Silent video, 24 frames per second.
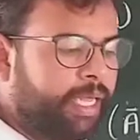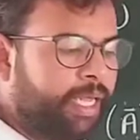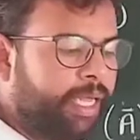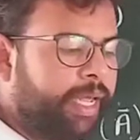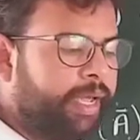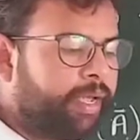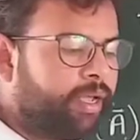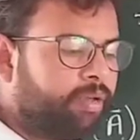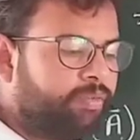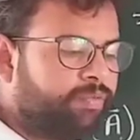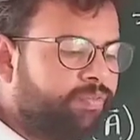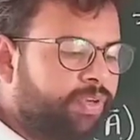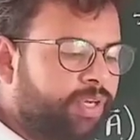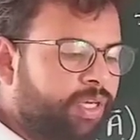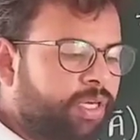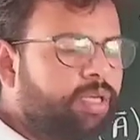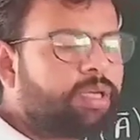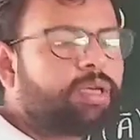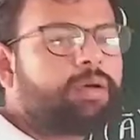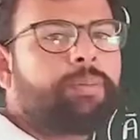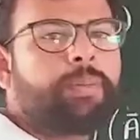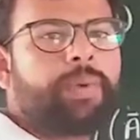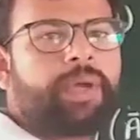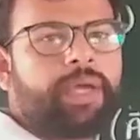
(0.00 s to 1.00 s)
एक
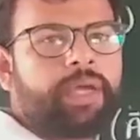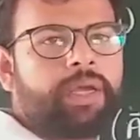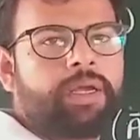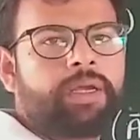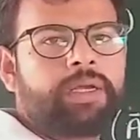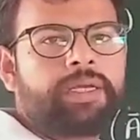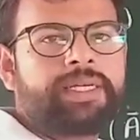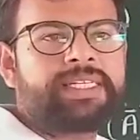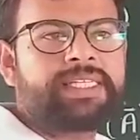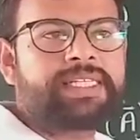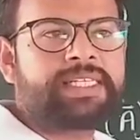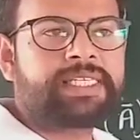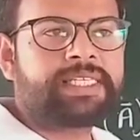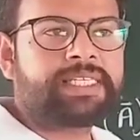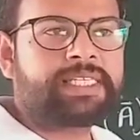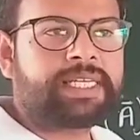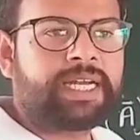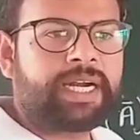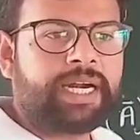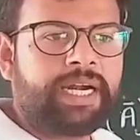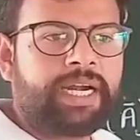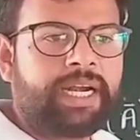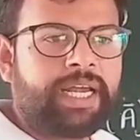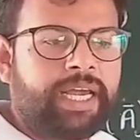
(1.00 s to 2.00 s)
वीक में
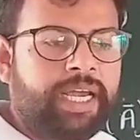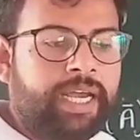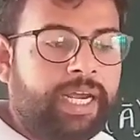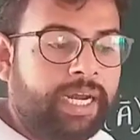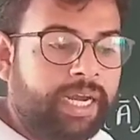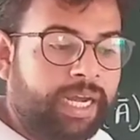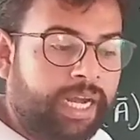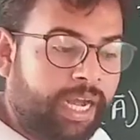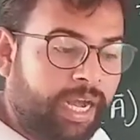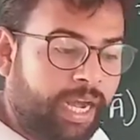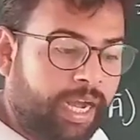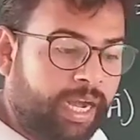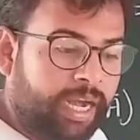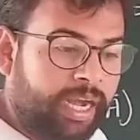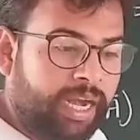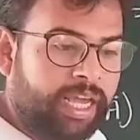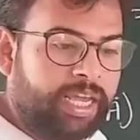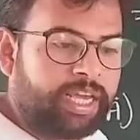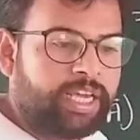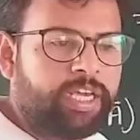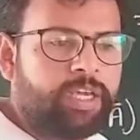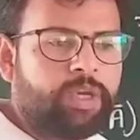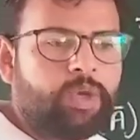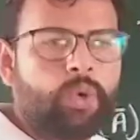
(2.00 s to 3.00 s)
संडे
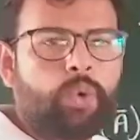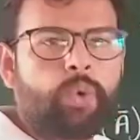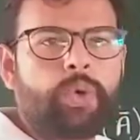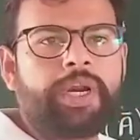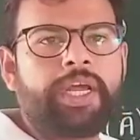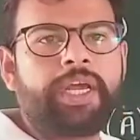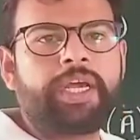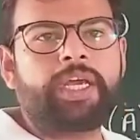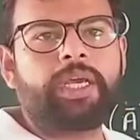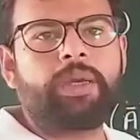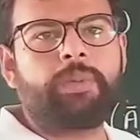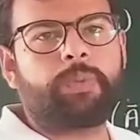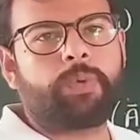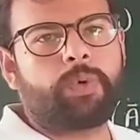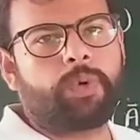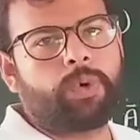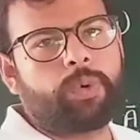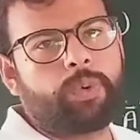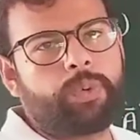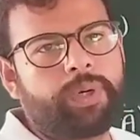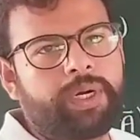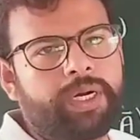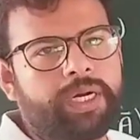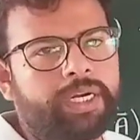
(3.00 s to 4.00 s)
नहीं होने की
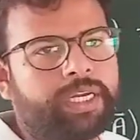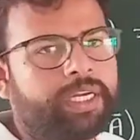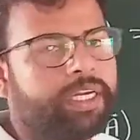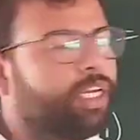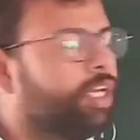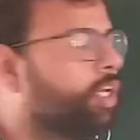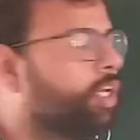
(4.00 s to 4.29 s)
प्रोबेबिलिटी